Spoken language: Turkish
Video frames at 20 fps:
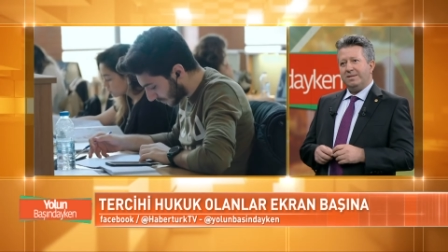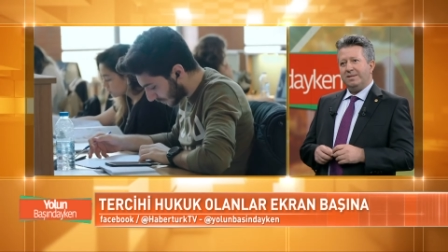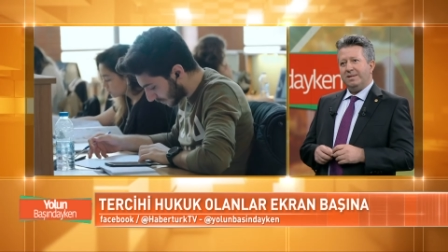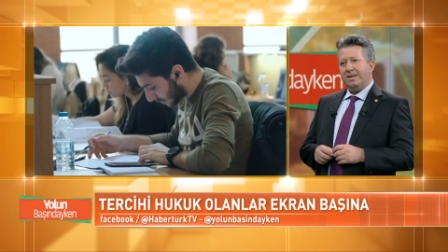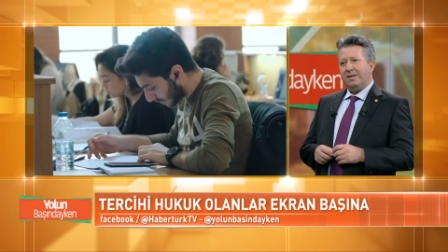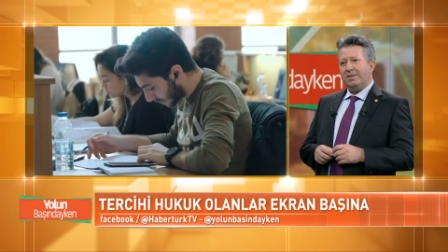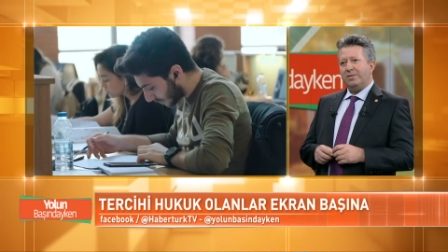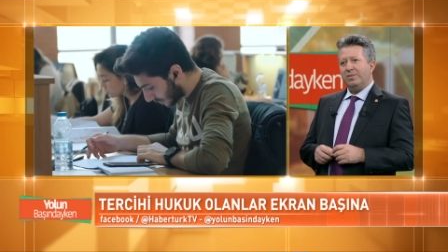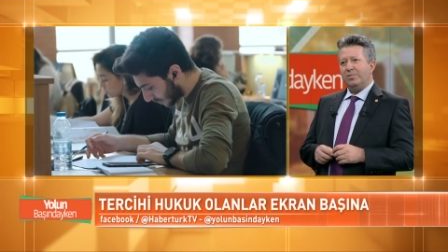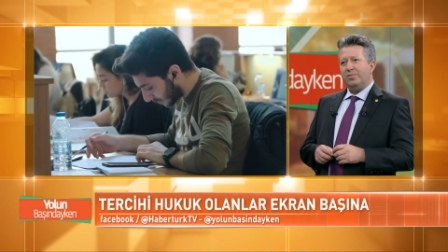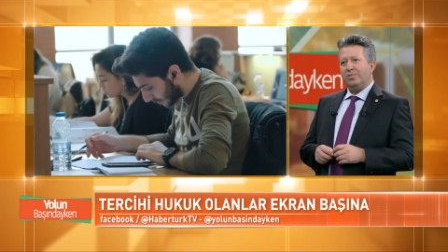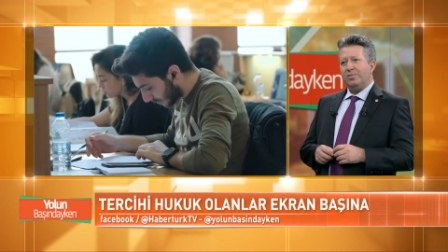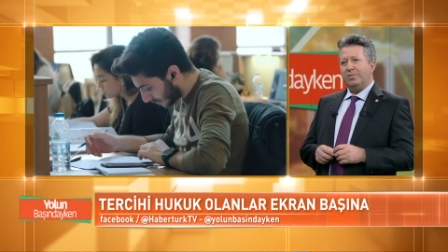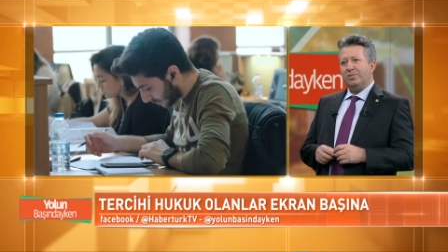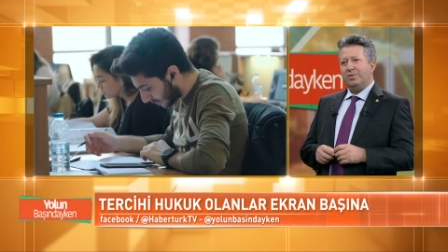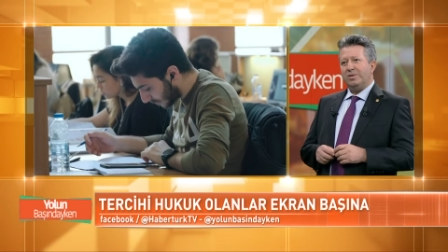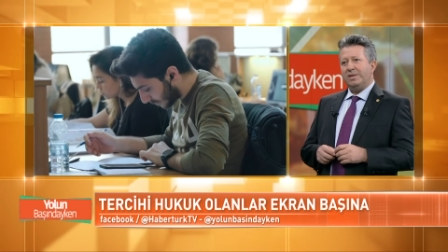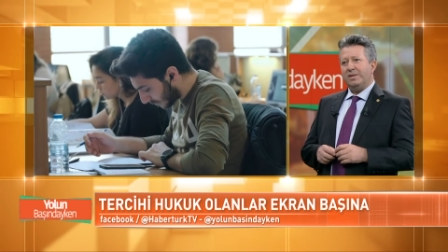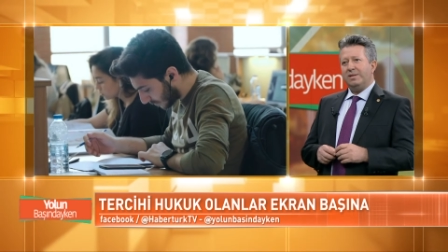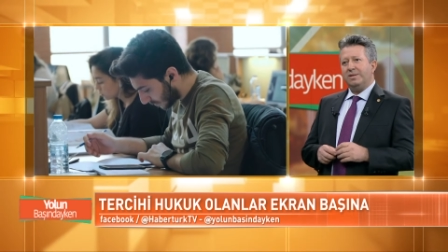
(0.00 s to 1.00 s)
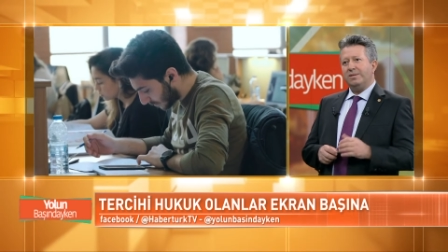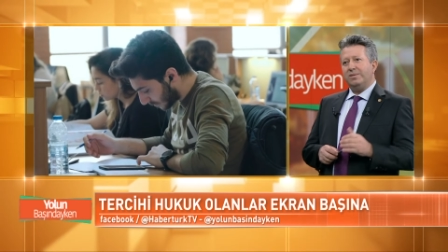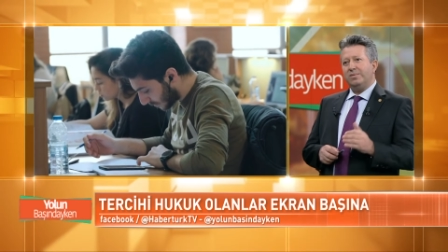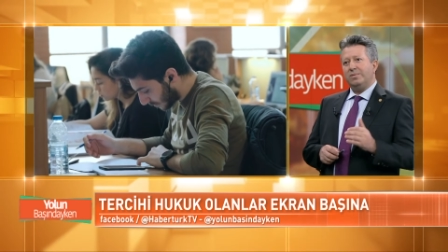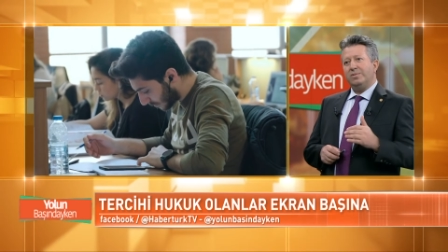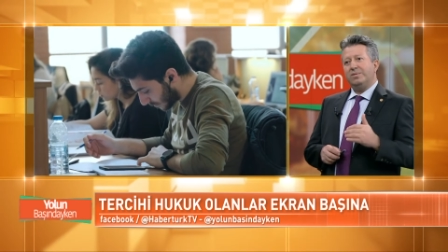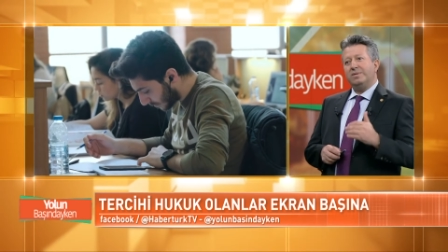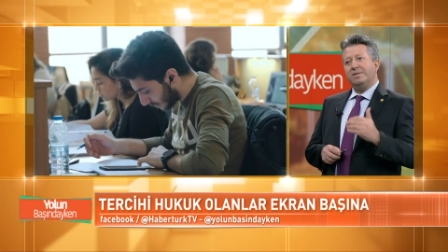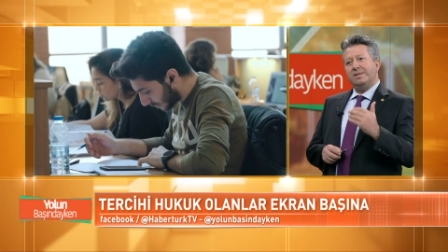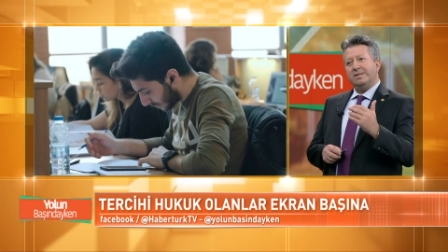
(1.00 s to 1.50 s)
yargı kuruluşlarında,
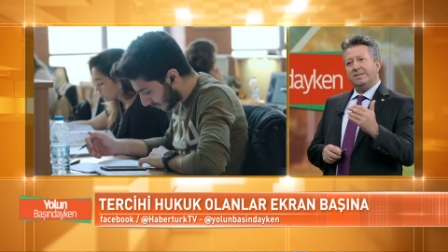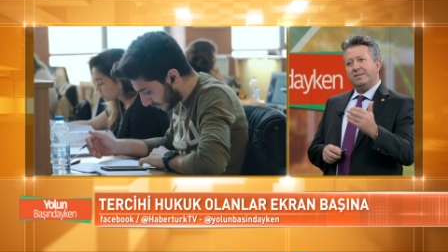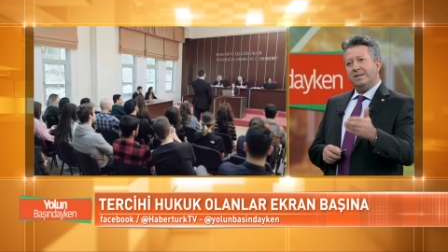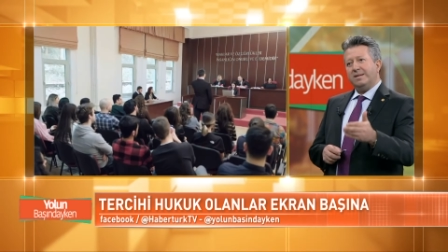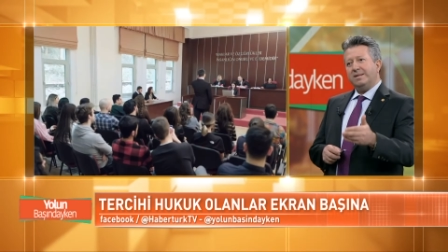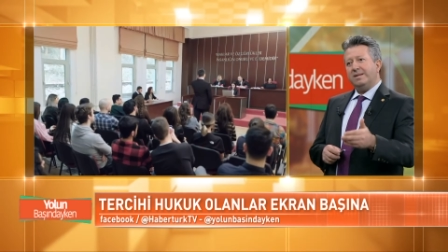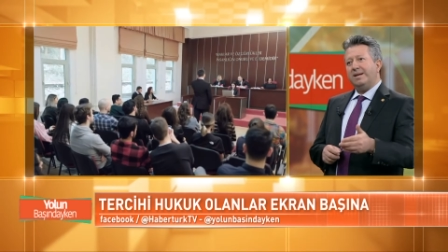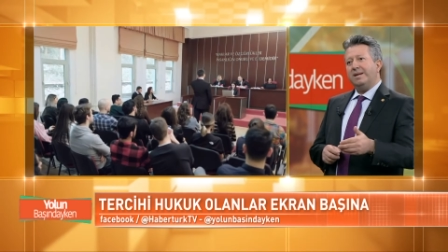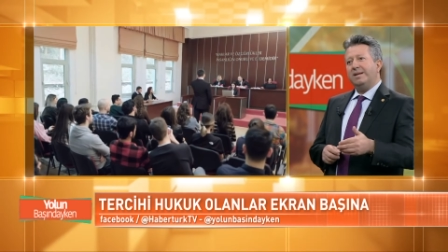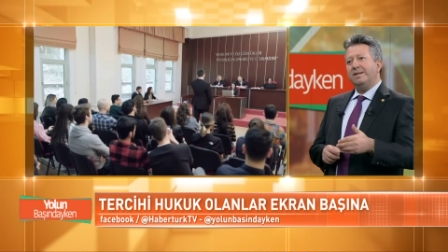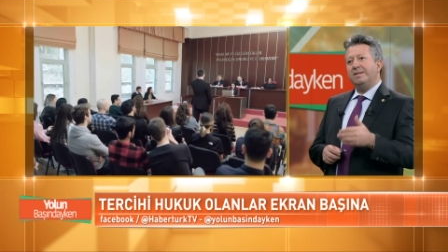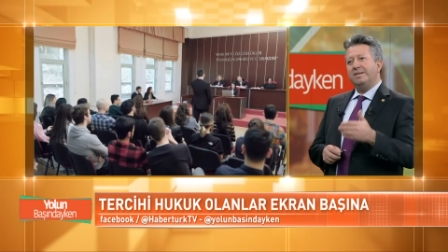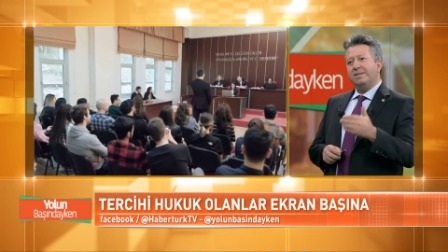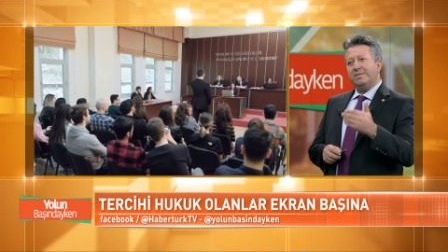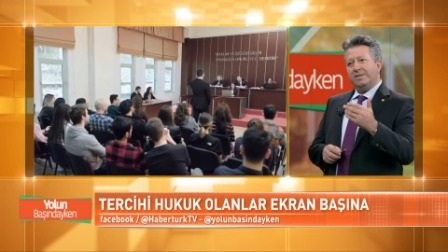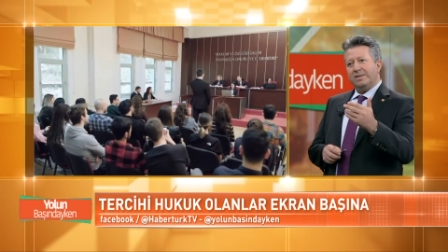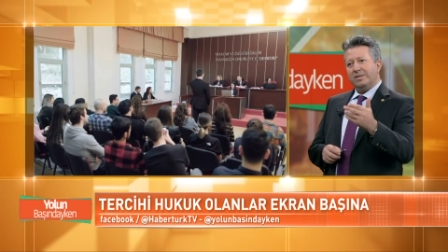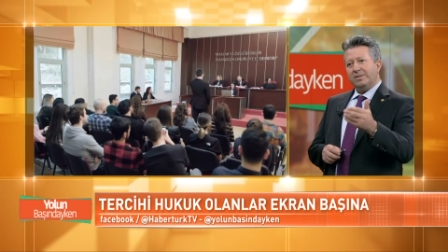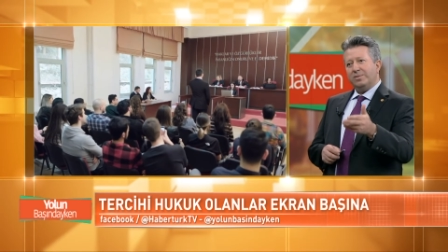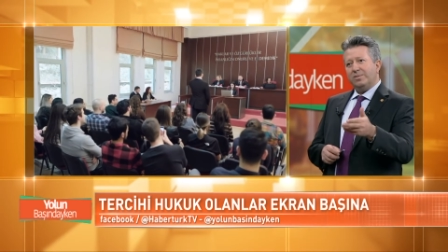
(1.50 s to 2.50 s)
uluslararası adalet divanında,